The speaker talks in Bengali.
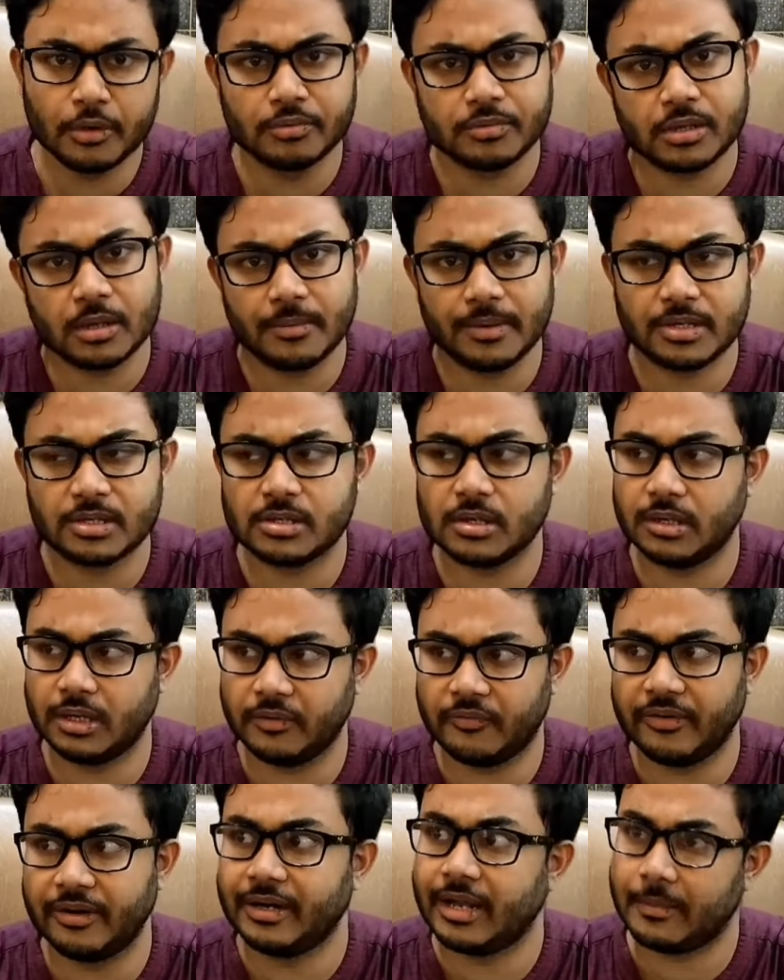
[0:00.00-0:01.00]
টমেটোটা বেশ
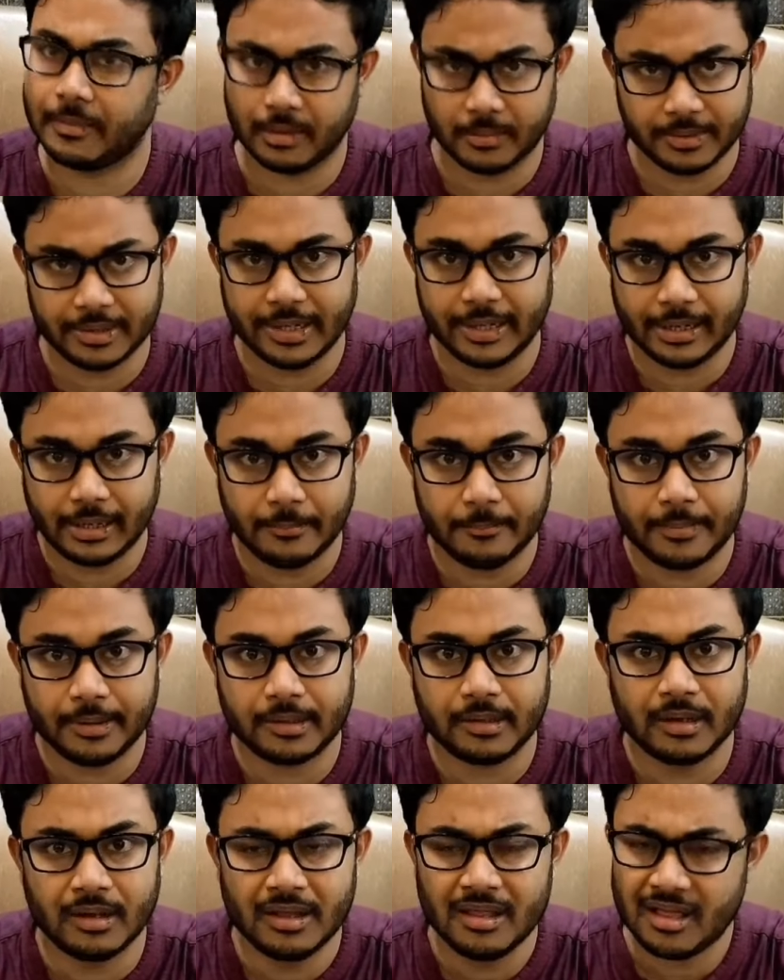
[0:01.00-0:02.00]
ডিফারেন্ট টাইপের আমি দেখলাম
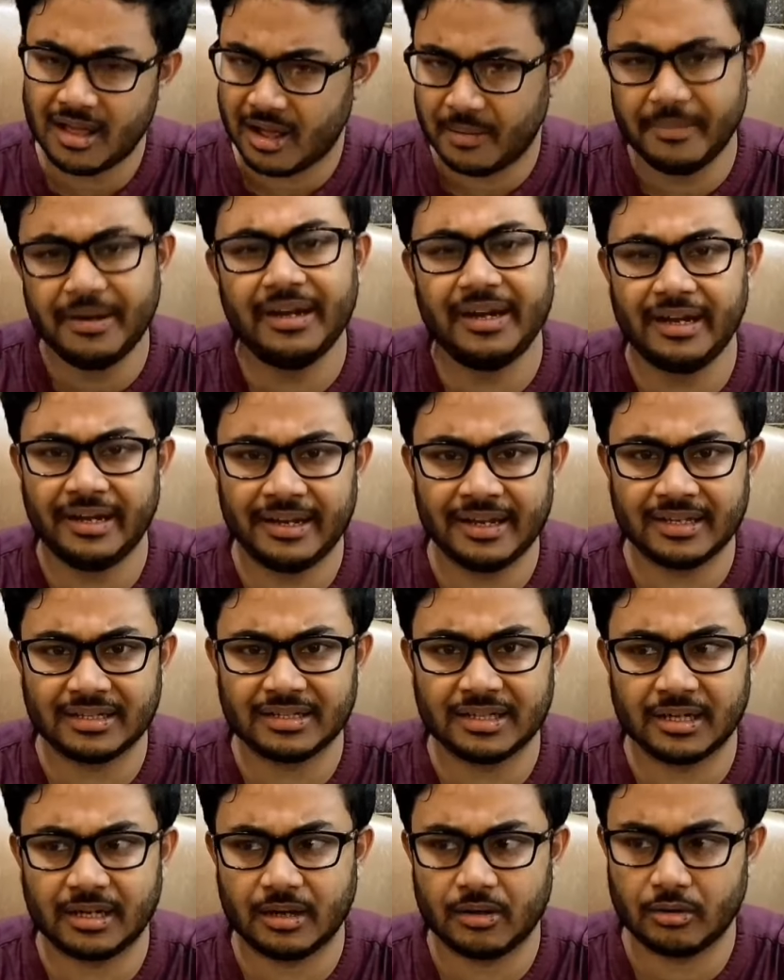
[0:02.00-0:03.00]
বাট আমি নিয়ে নিই
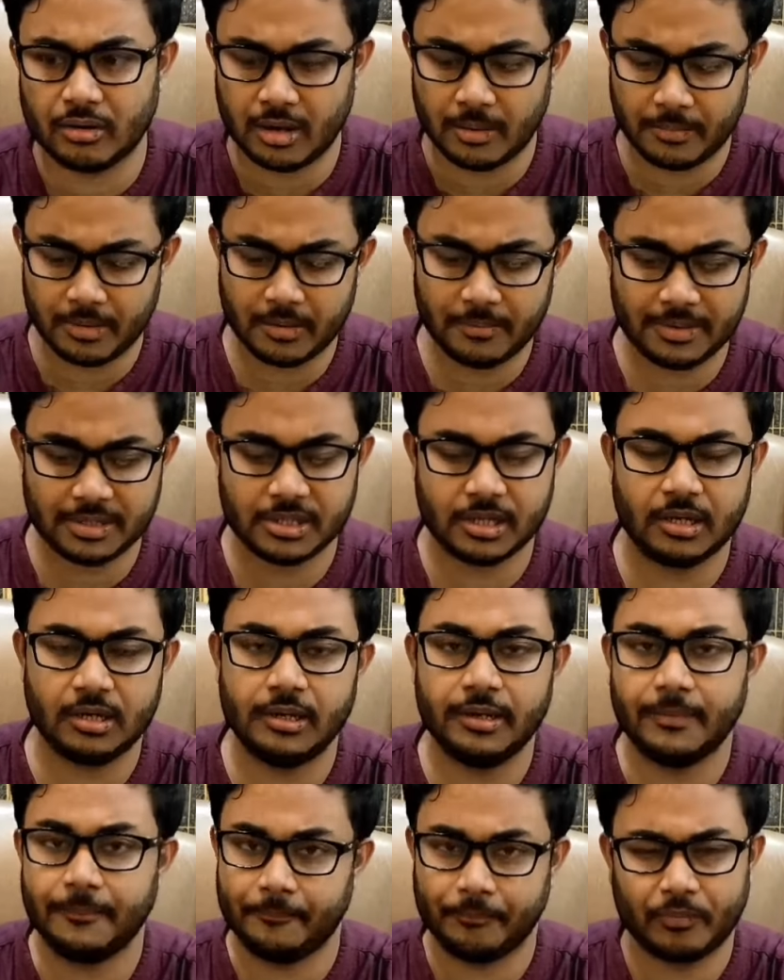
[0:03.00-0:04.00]
আজকে কারণ আমরা
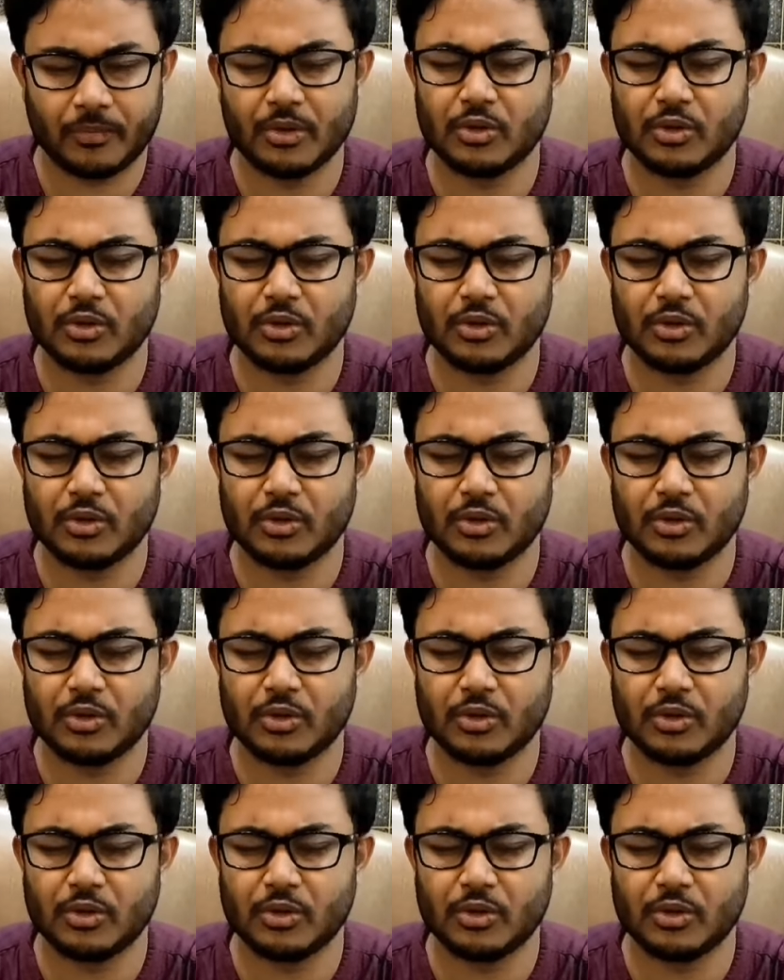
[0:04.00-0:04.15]
বেসিক্যালি